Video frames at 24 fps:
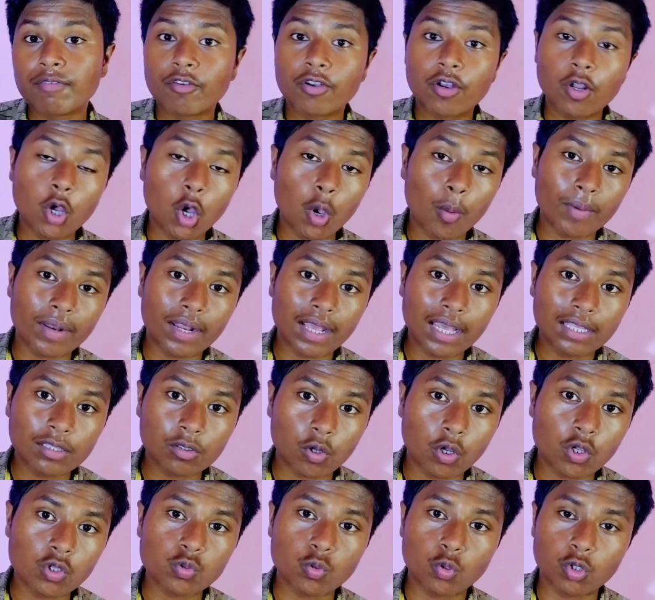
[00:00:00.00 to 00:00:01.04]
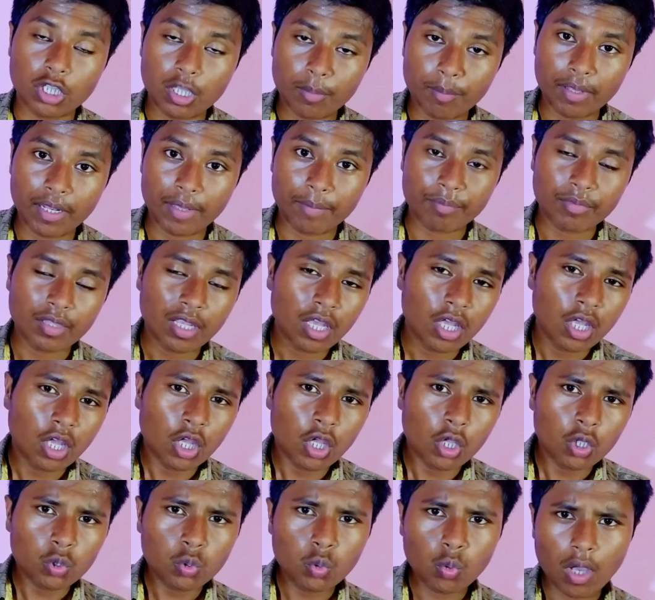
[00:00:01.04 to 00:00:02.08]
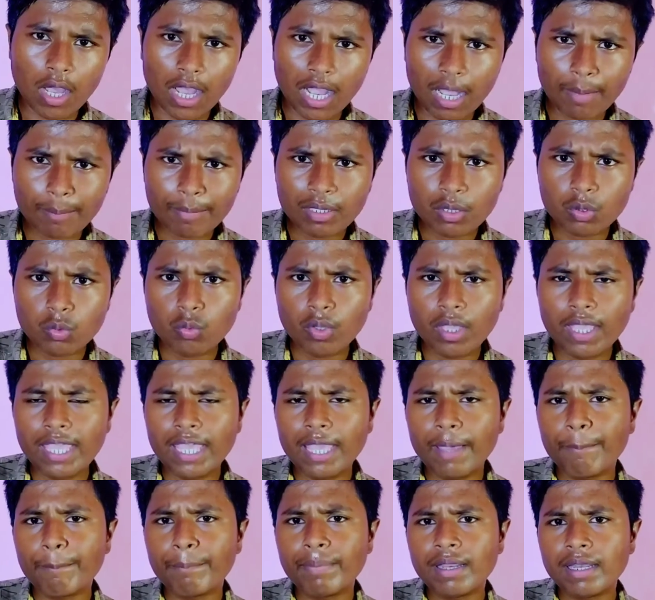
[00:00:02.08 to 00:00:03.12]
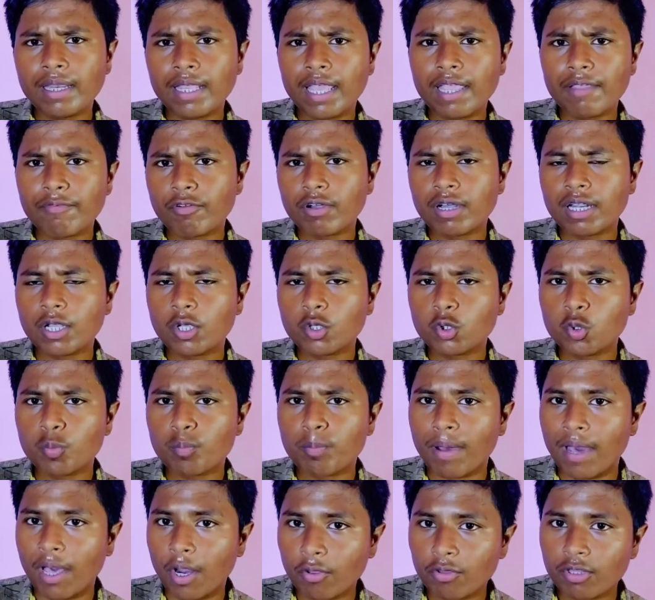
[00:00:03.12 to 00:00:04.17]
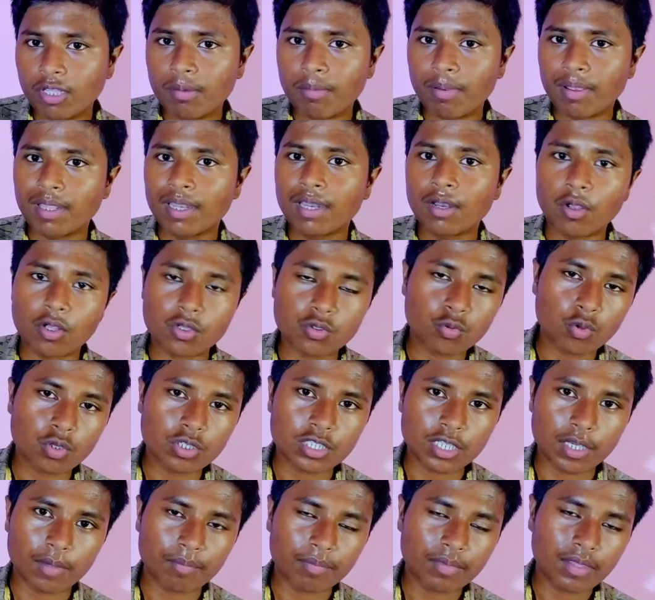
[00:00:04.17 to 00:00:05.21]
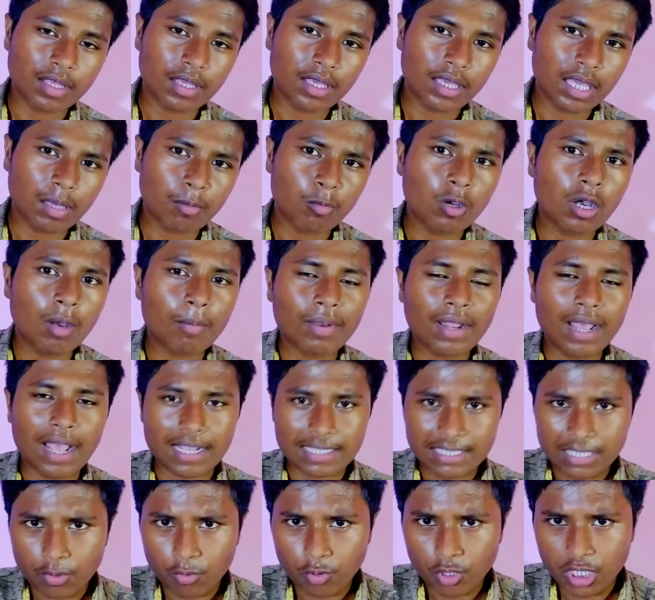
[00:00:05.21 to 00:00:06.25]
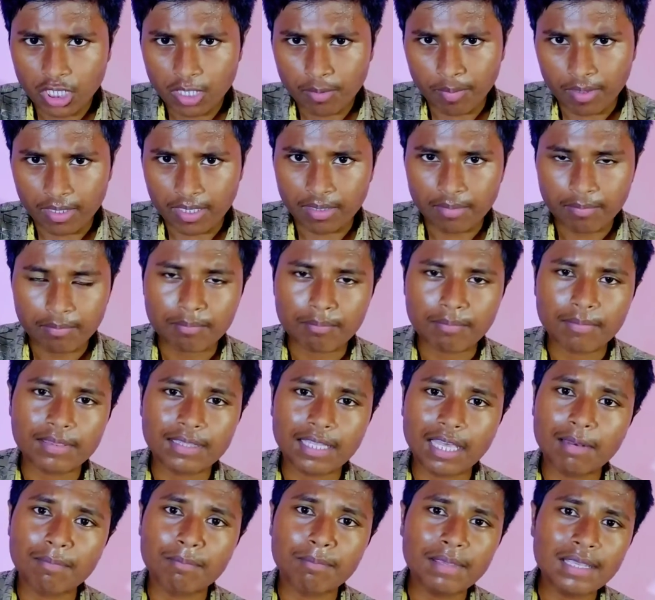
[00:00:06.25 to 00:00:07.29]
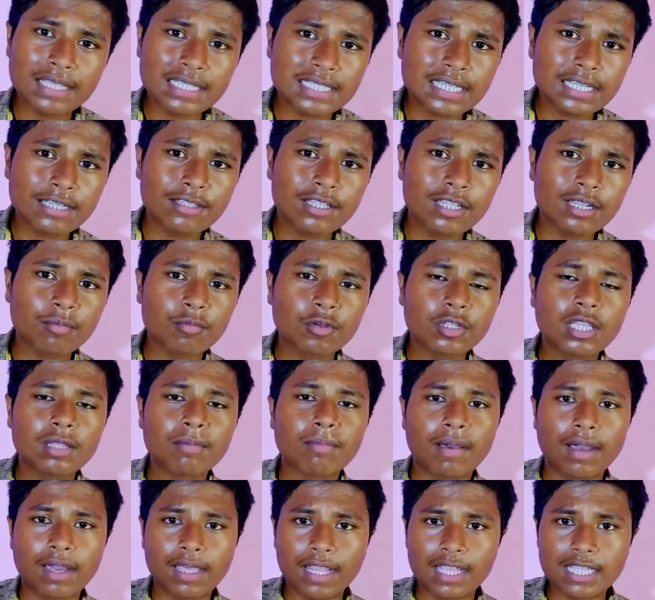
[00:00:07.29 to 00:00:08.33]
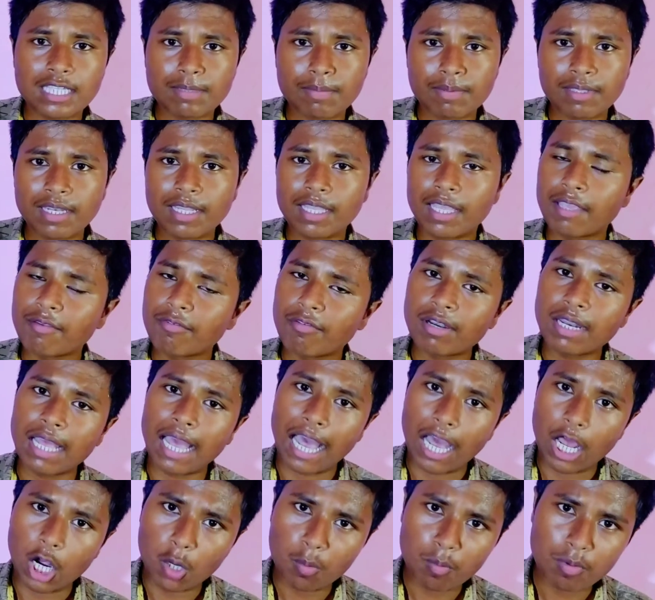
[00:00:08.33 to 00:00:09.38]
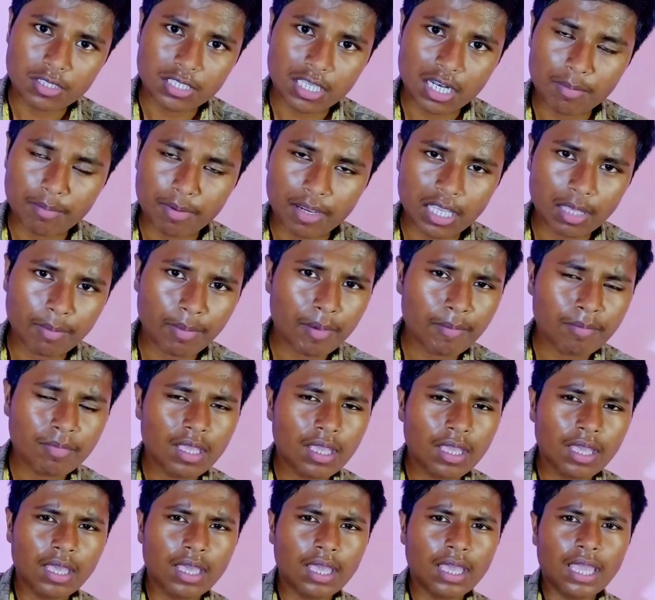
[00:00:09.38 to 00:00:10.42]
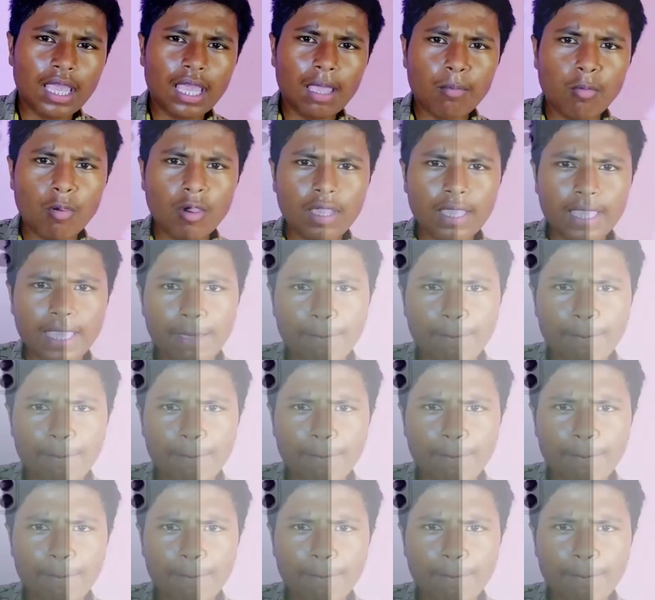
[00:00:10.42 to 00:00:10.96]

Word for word: এই ফোনটা কবে নাগাদ লঞ্চ করতে পারে তো আগামী দুই এপ্রিল এই ফোনটা কিন্তু ভারতের বাজারে লঞ্চ করছে এবং আমরা আশা করতে পারি তার বেশ কিছুদিনের মধ্যে বাংলাদেশের বাজারে এই ফোনটা আনঅফিসিয়ালি পাওয়া যাবে এবং